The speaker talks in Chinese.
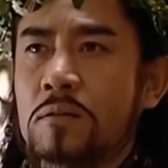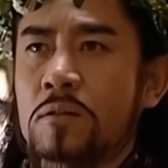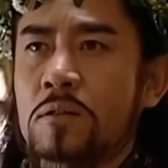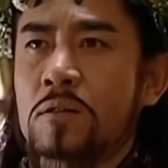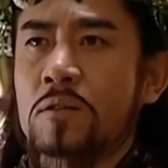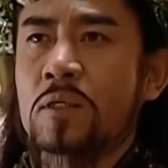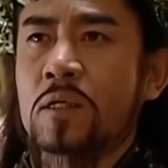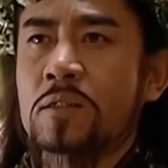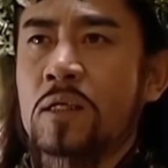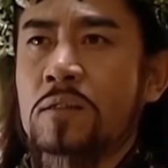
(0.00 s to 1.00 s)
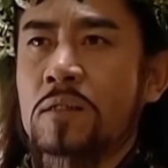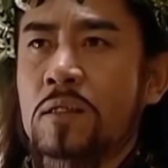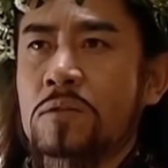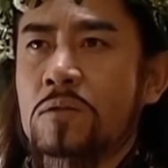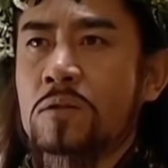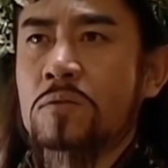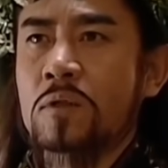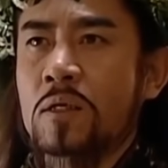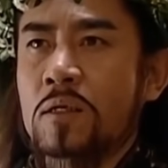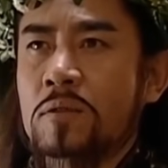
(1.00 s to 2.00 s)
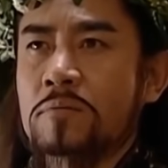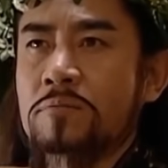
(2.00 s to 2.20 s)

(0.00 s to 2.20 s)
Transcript: 只有让上天做主了。